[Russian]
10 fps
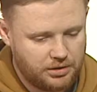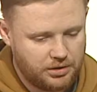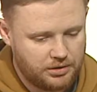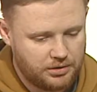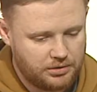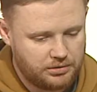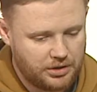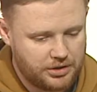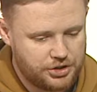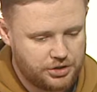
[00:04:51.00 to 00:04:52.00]
э,
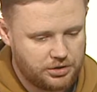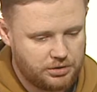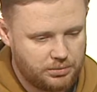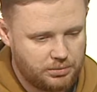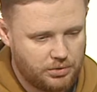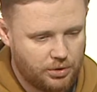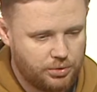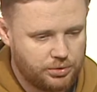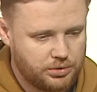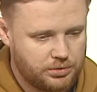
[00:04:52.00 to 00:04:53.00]
наличие
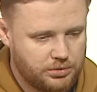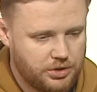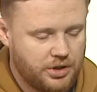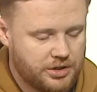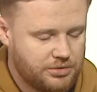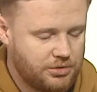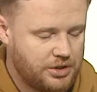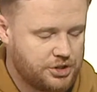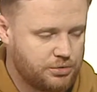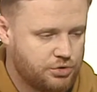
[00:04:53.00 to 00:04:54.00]
какого-то гигантского
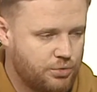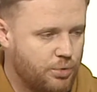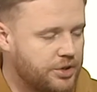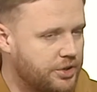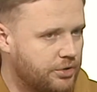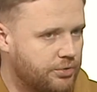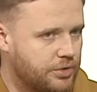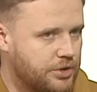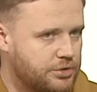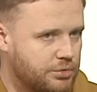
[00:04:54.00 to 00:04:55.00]
количества школьников
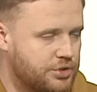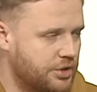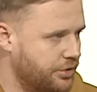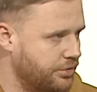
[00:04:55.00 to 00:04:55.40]
и студентов.